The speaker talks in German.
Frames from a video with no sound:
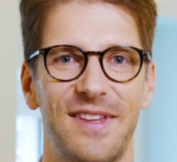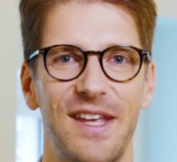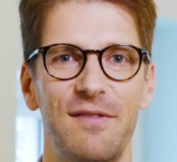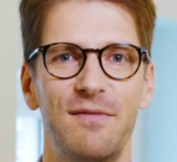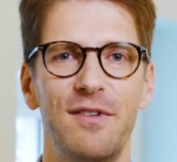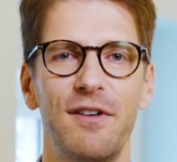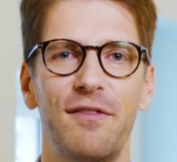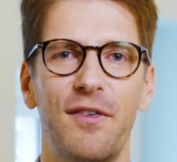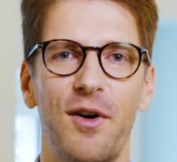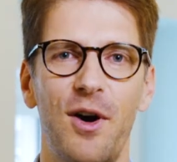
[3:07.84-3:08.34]

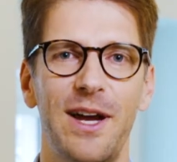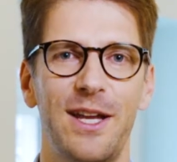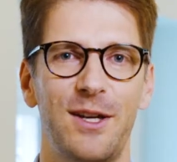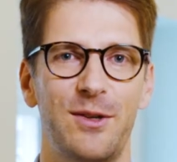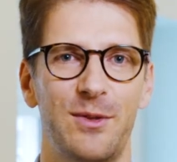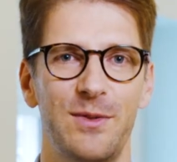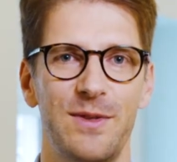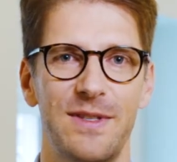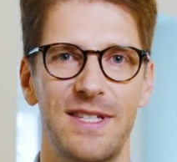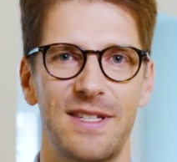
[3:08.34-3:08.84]
Wir
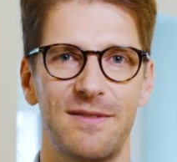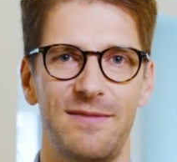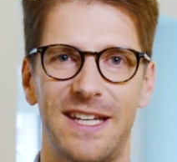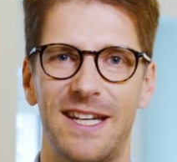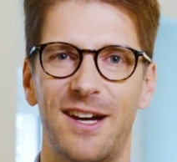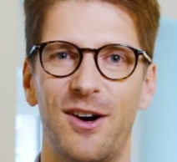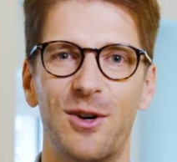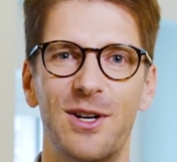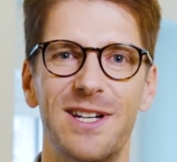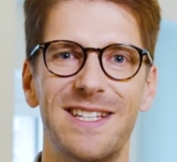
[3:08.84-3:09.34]
freuen uns,
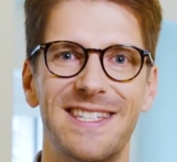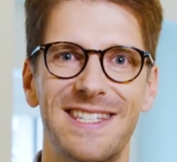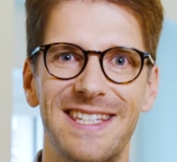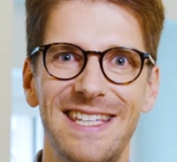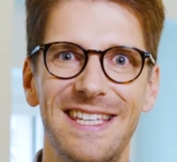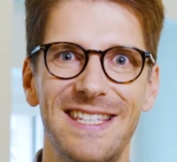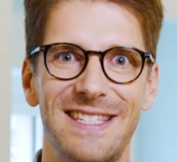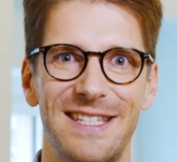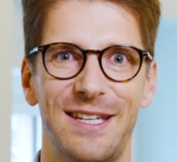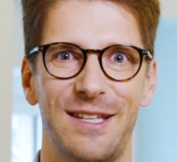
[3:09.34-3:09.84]
wenn auch
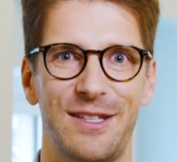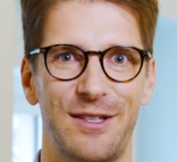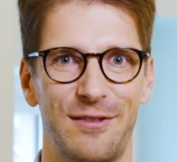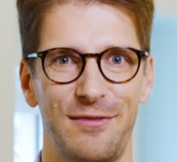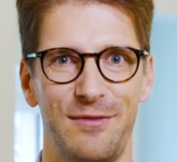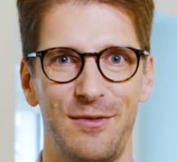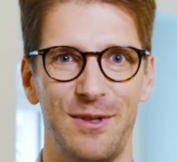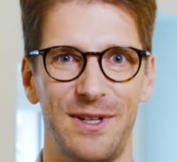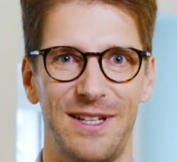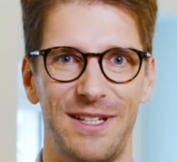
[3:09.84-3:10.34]
Sie sich
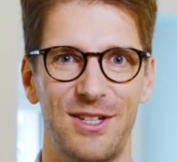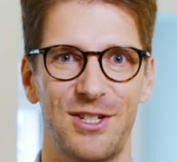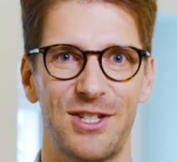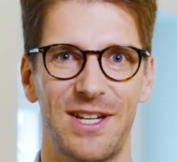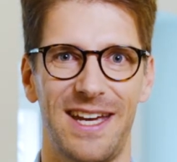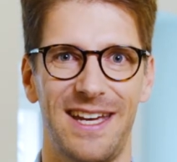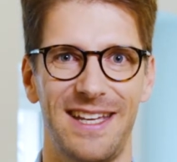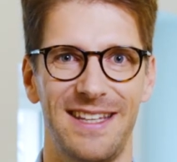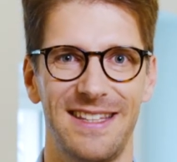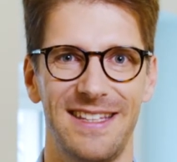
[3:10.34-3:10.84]
dafür
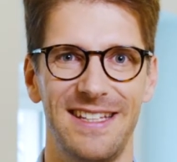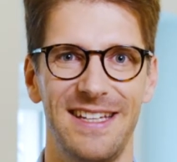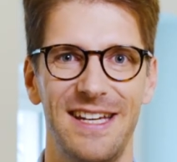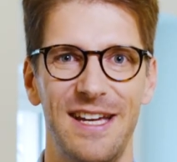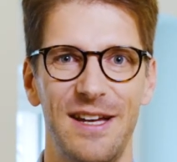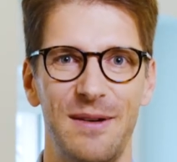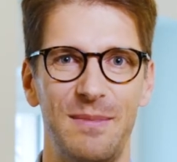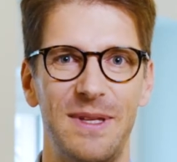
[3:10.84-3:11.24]
entscheiden,